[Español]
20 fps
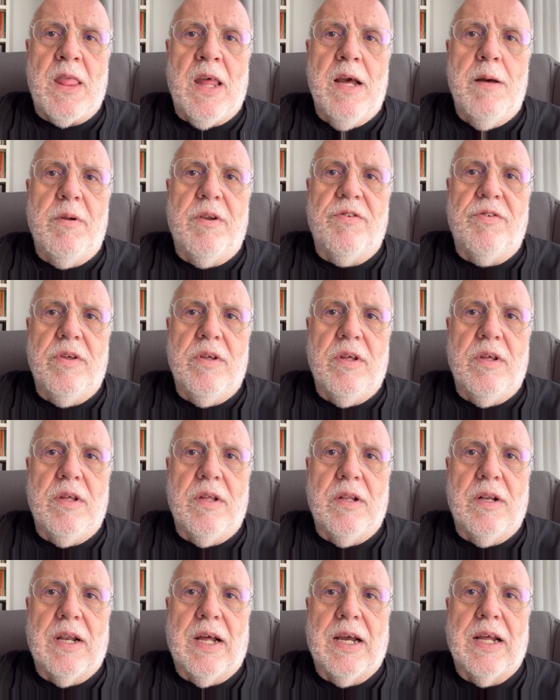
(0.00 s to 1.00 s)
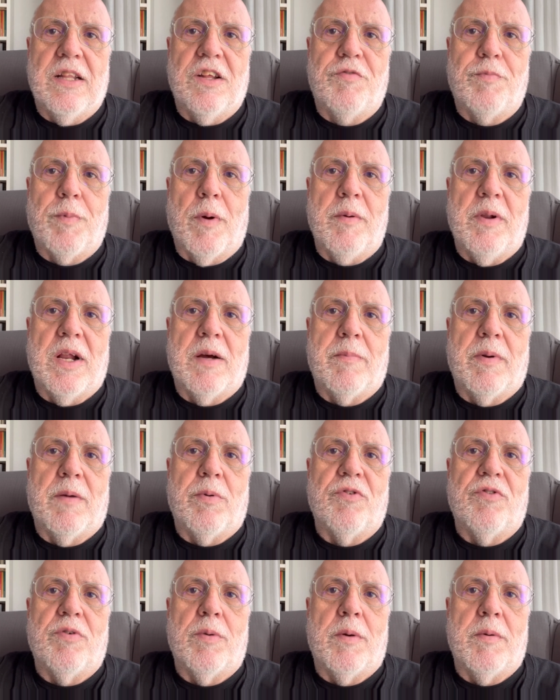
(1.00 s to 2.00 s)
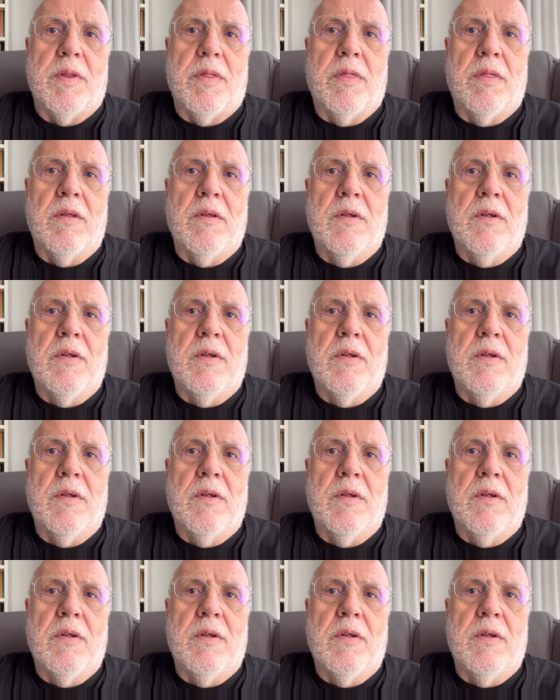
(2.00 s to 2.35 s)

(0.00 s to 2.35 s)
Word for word: A ver si la gente espabila por la próxima vez.